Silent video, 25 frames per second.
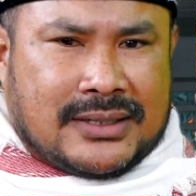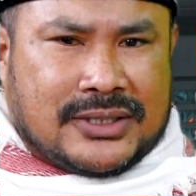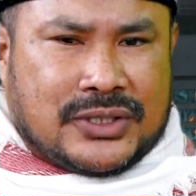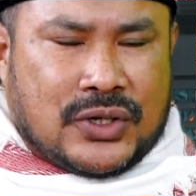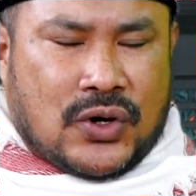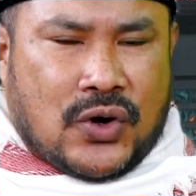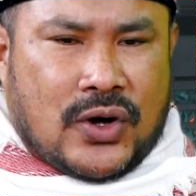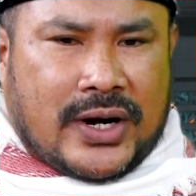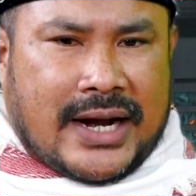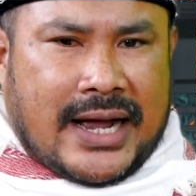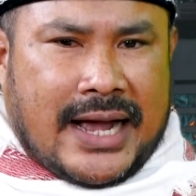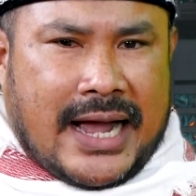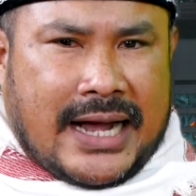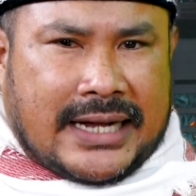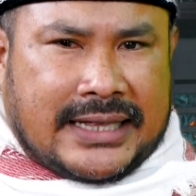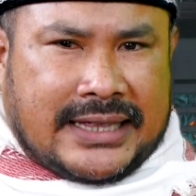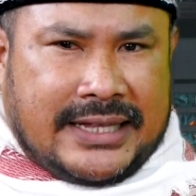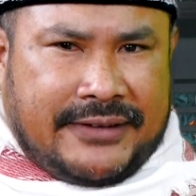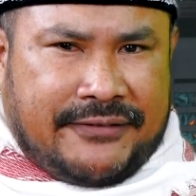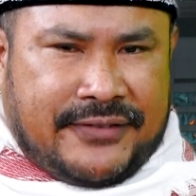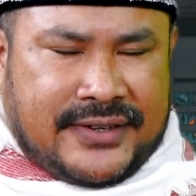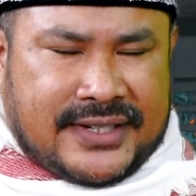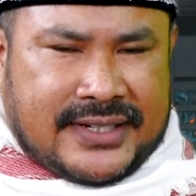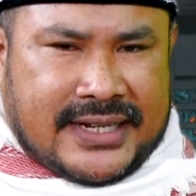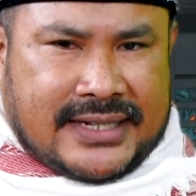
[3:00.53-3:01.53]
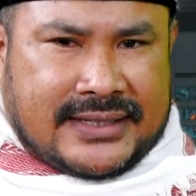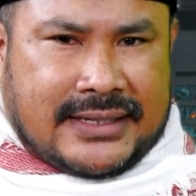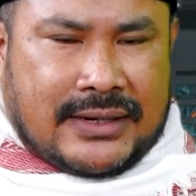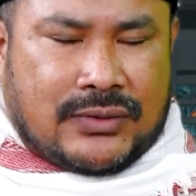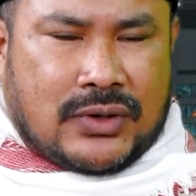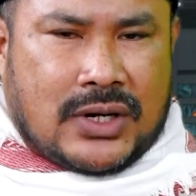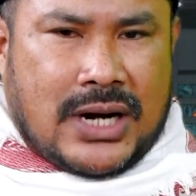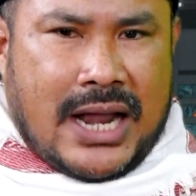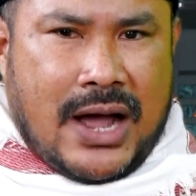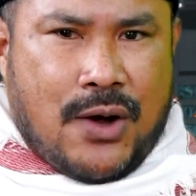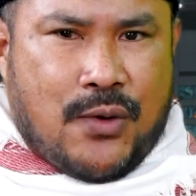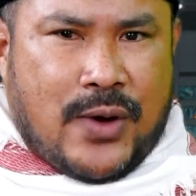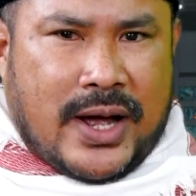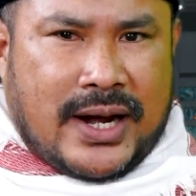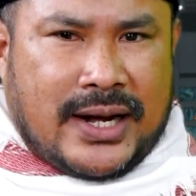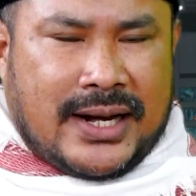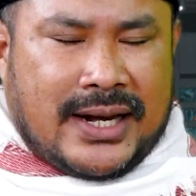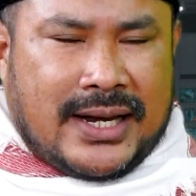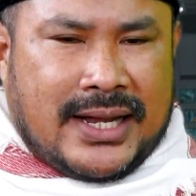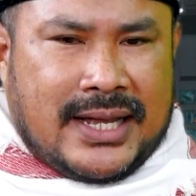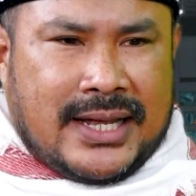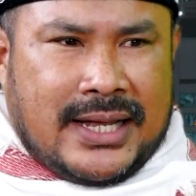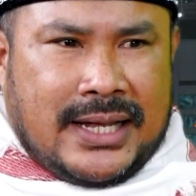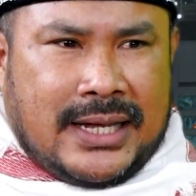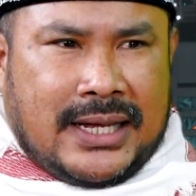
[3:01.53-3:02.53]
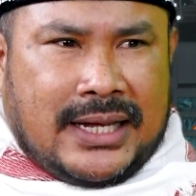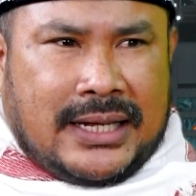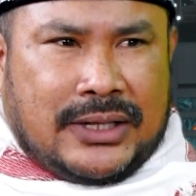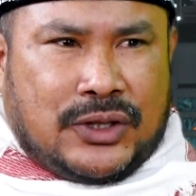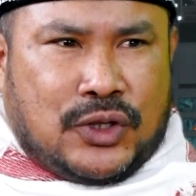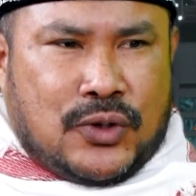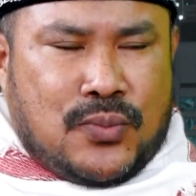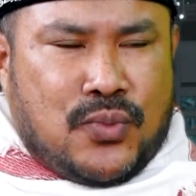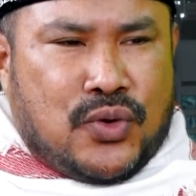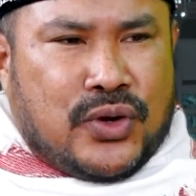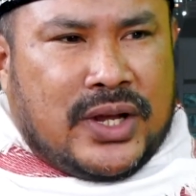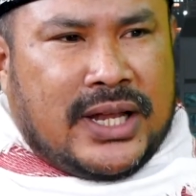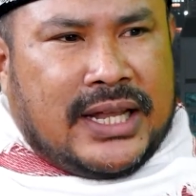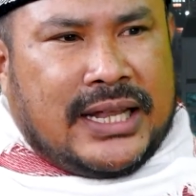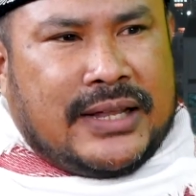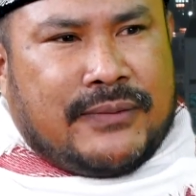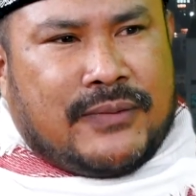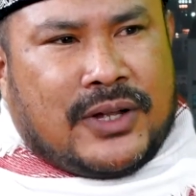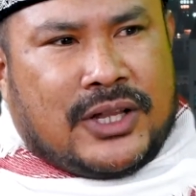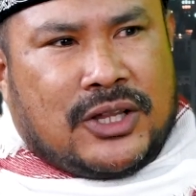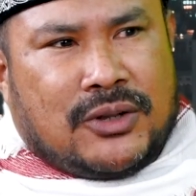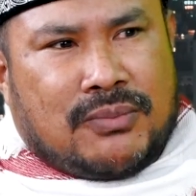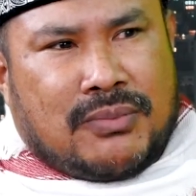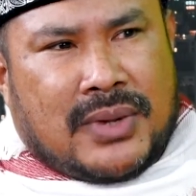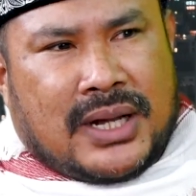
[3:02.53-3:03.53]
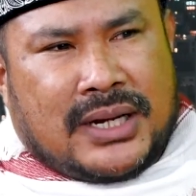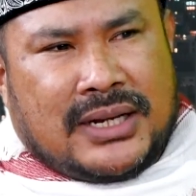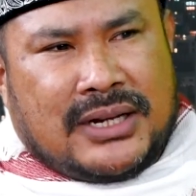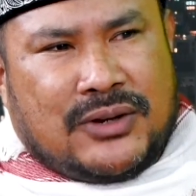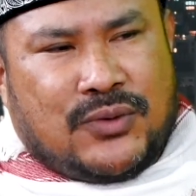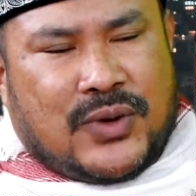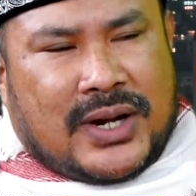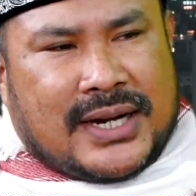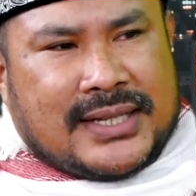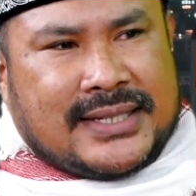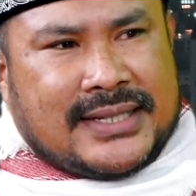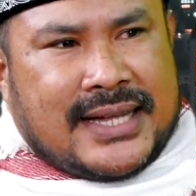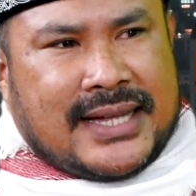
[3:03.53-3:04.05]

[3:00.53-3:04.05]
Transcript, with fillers: seorang aktivis atau relawan, itu mungkin teman-teman di luar